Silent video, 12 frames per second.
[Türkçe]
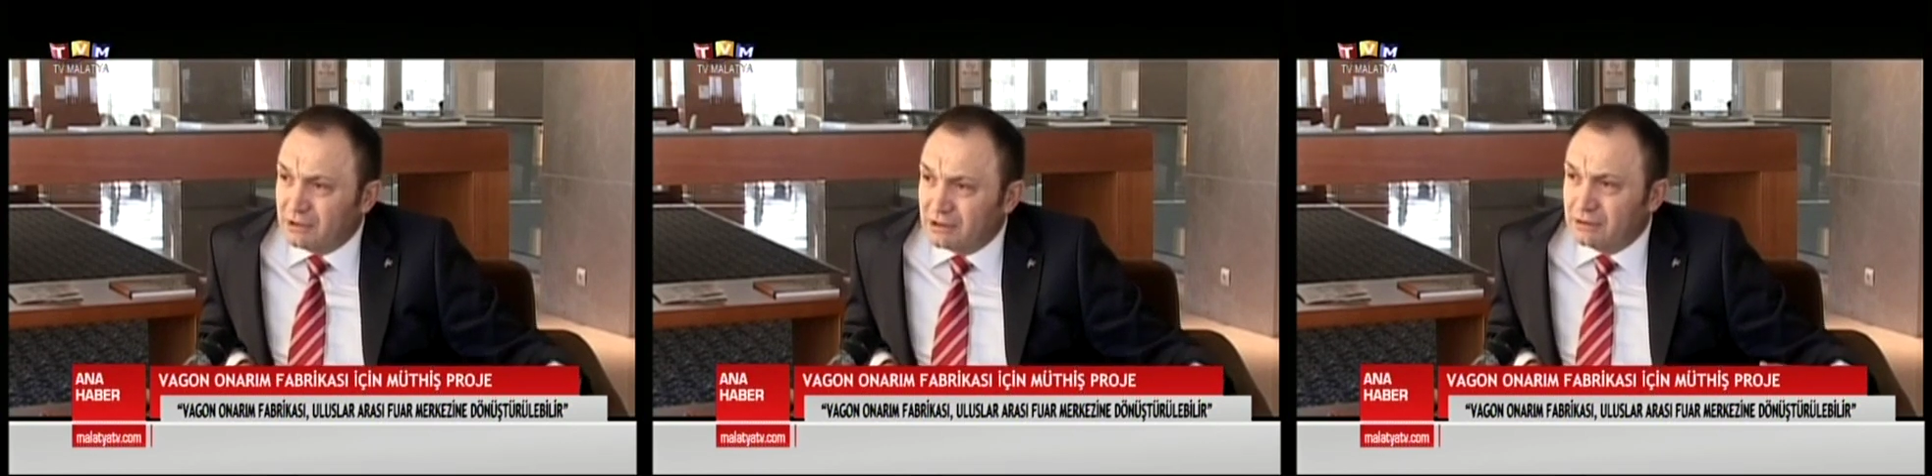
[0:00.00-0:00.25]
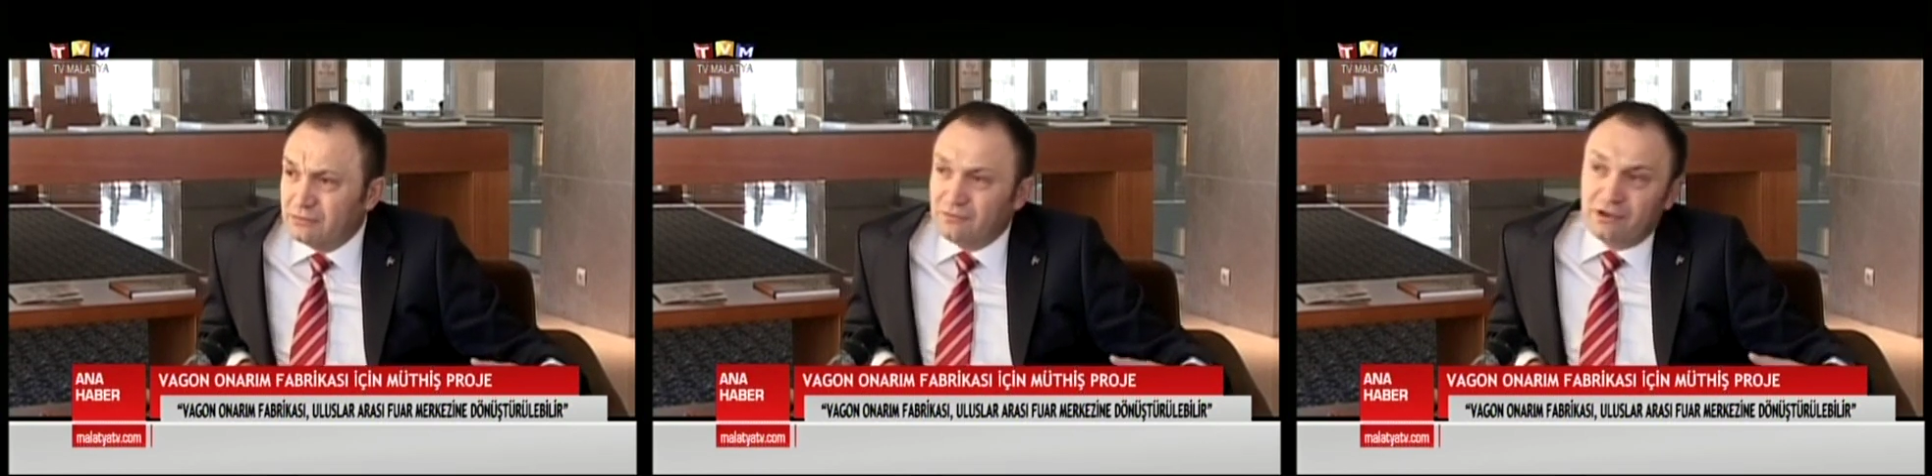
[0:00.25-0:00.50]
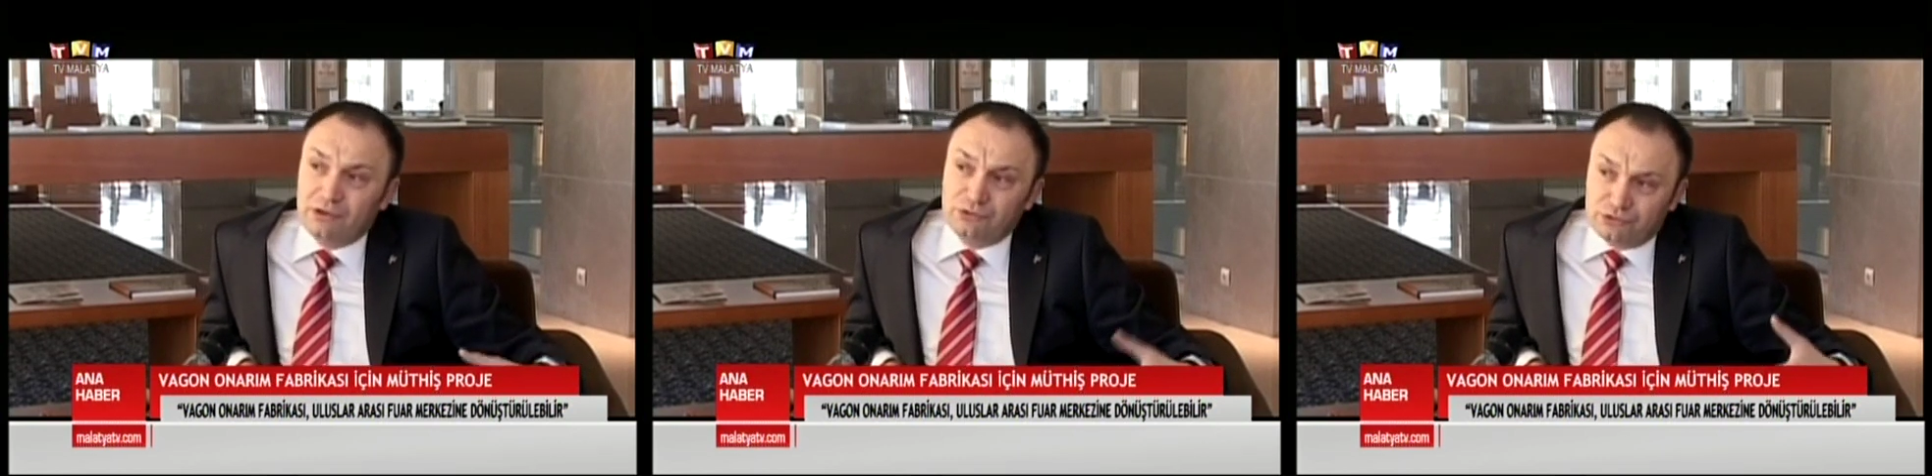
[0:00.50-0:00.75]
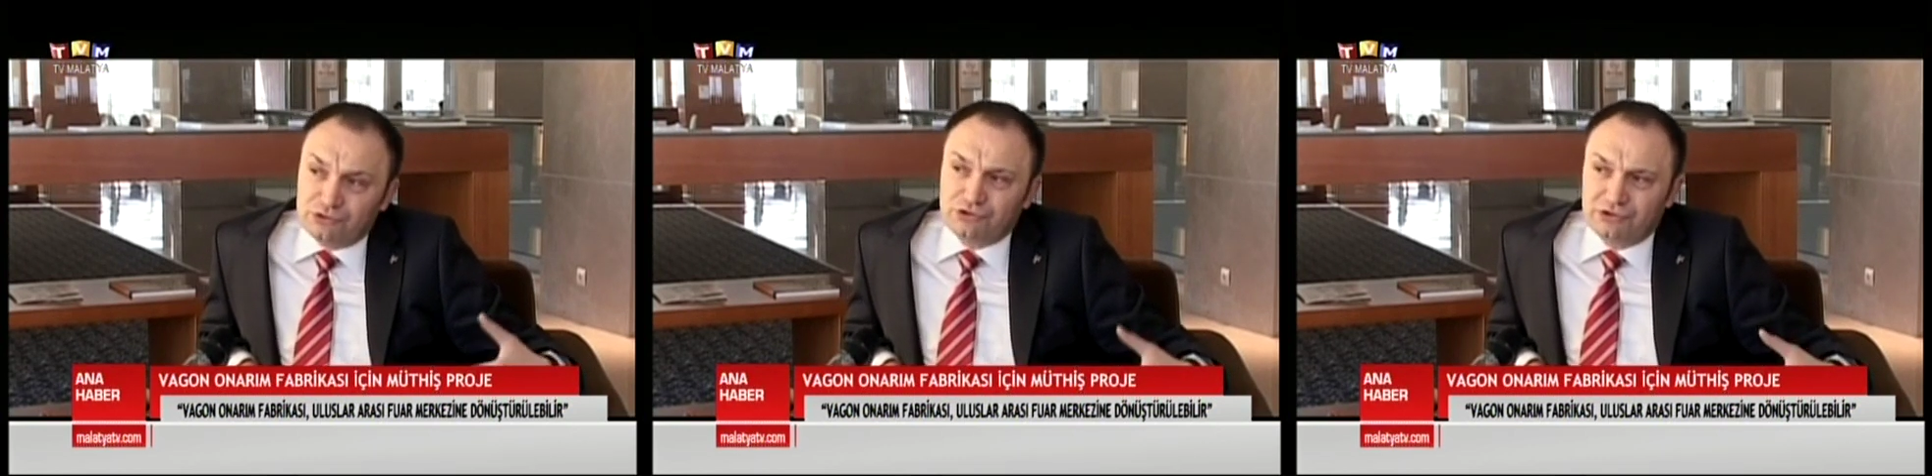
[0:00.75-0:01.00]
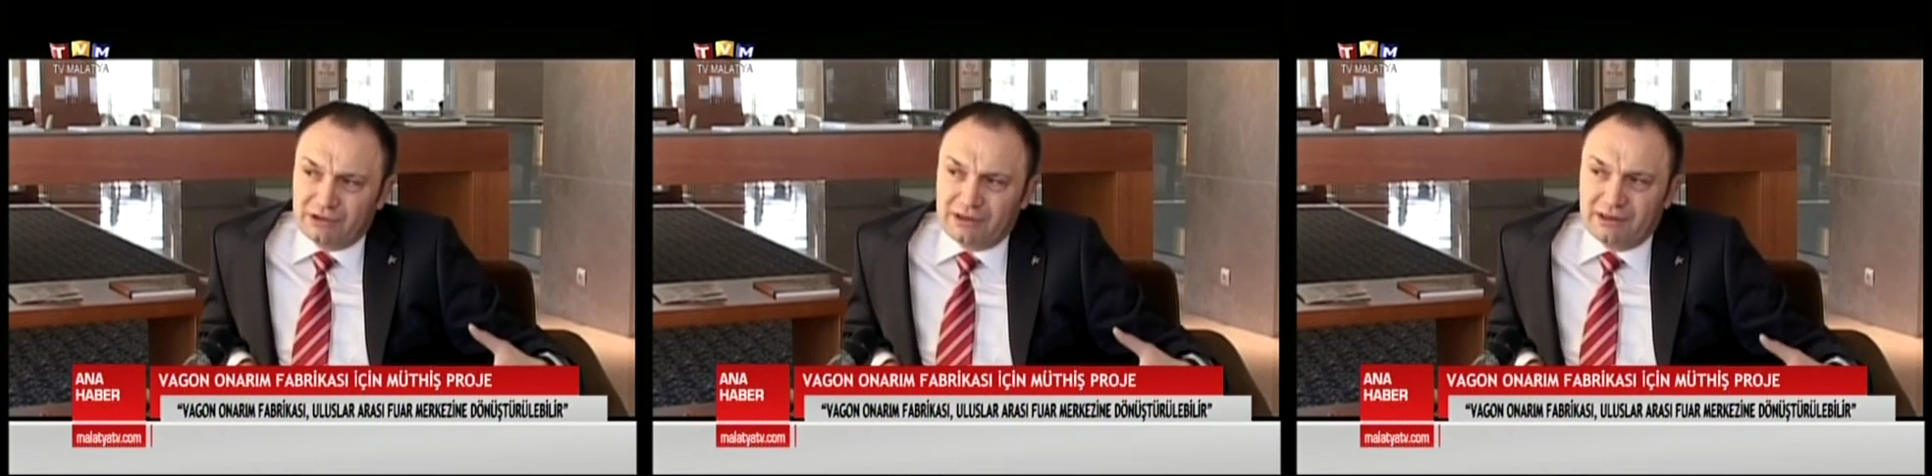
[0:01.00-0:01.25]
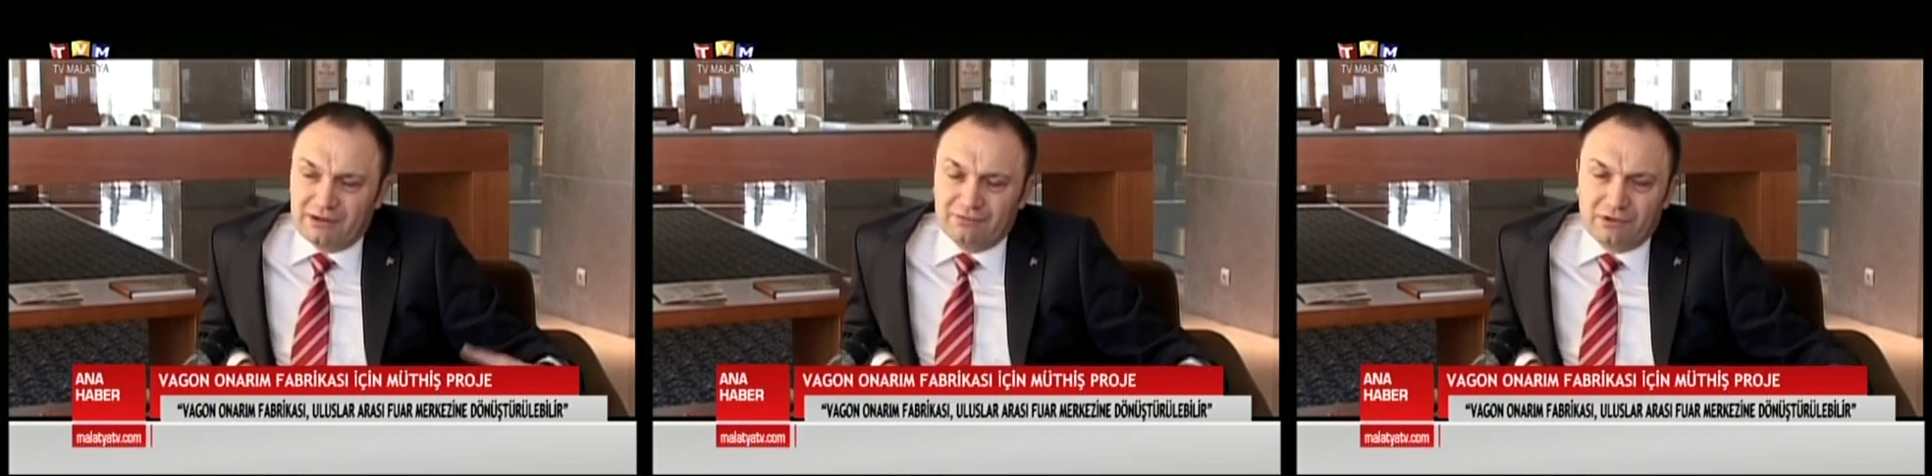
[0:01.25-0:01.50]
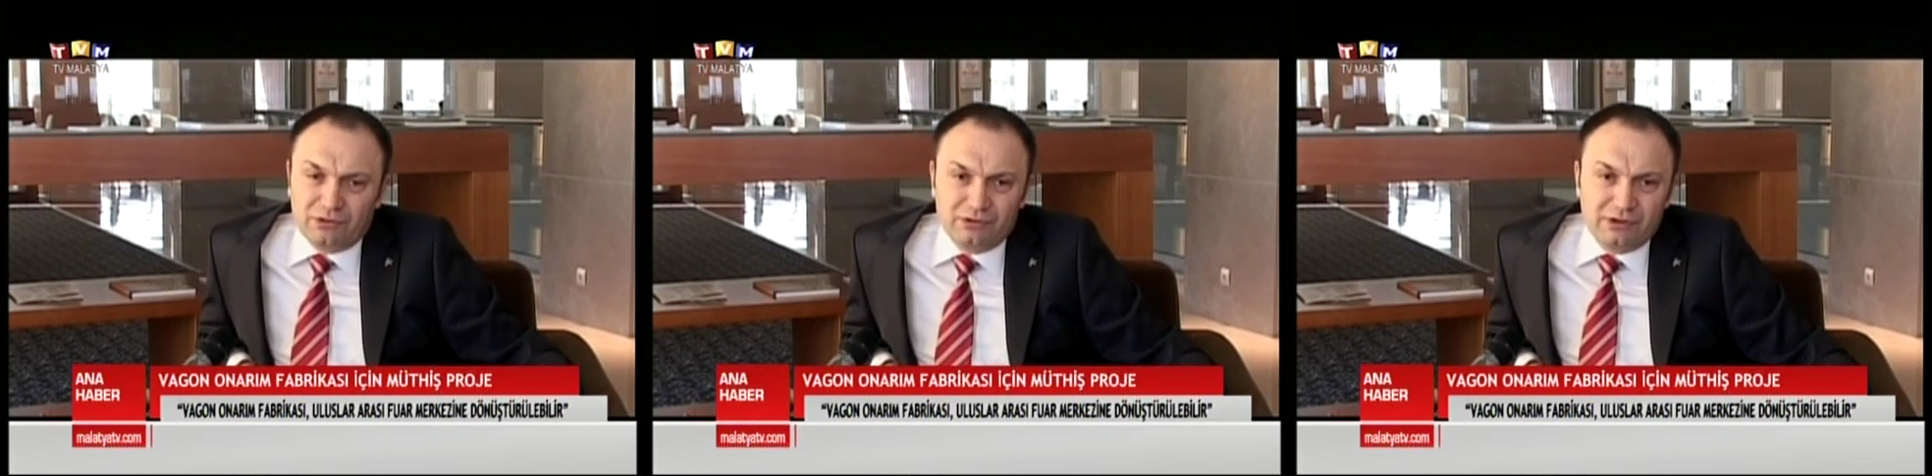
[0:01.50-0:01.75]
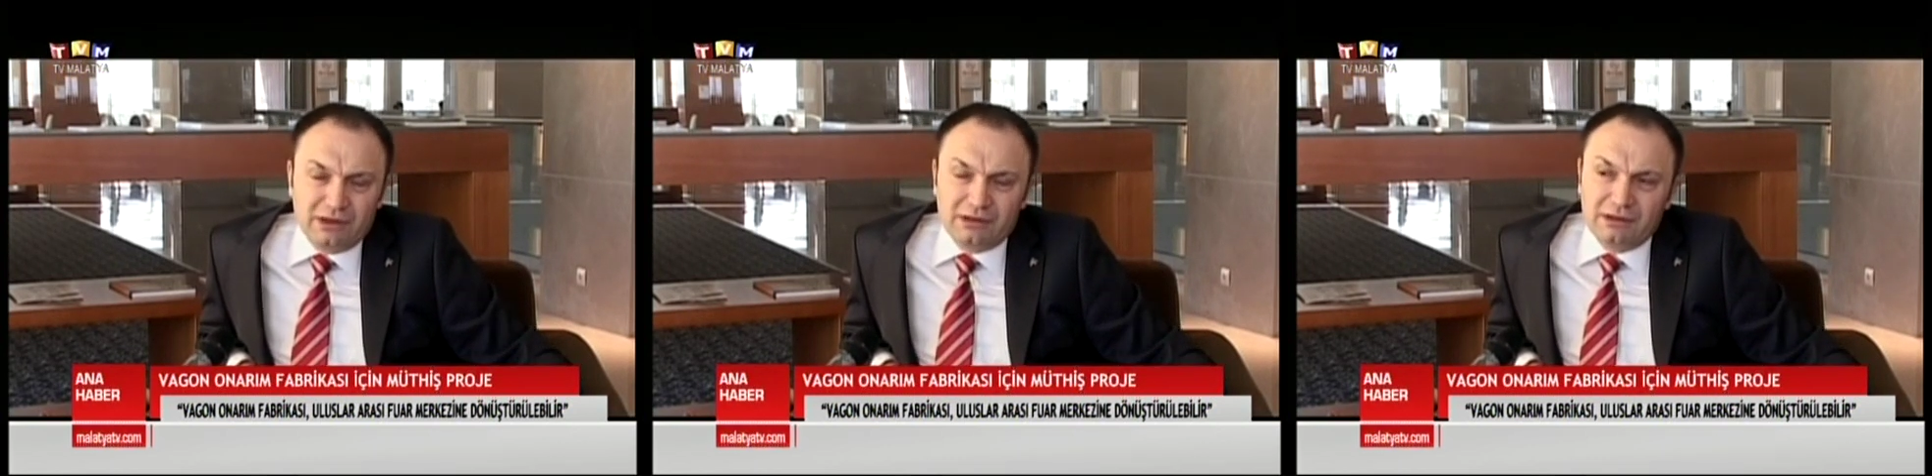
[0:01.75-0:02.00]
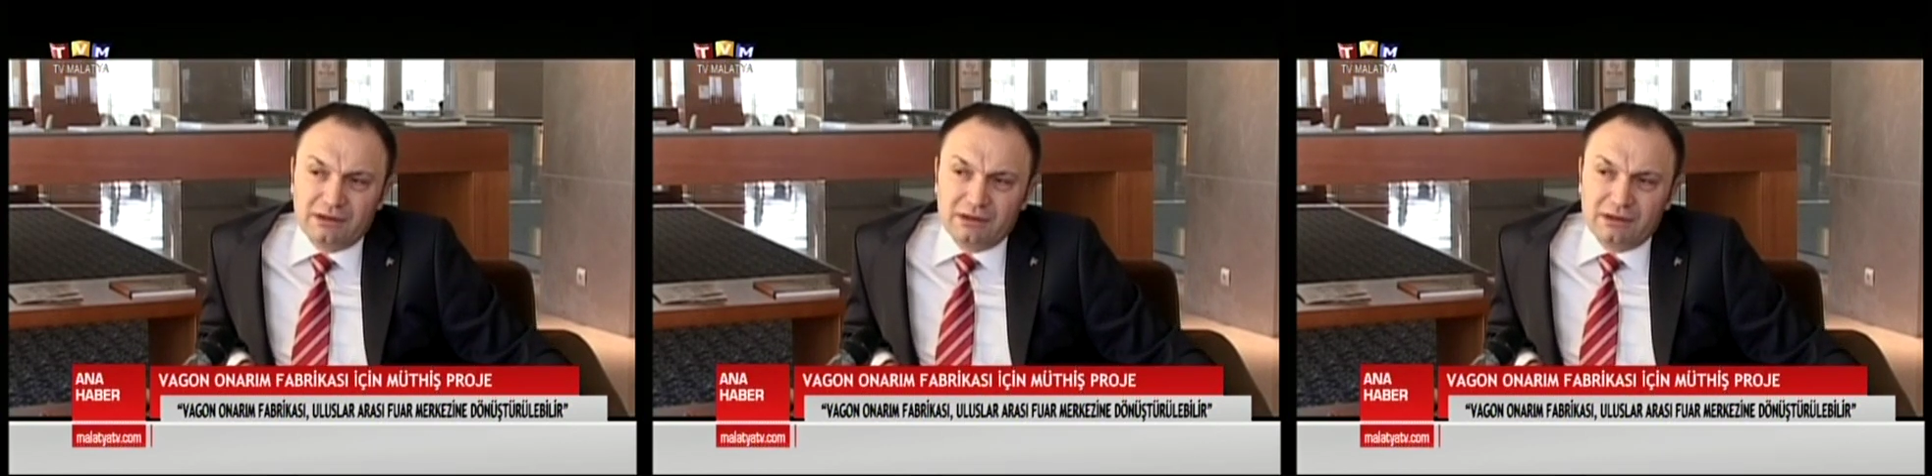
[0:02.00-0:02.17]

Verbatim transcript: bakımı veya yurt dışından gelen vagonlar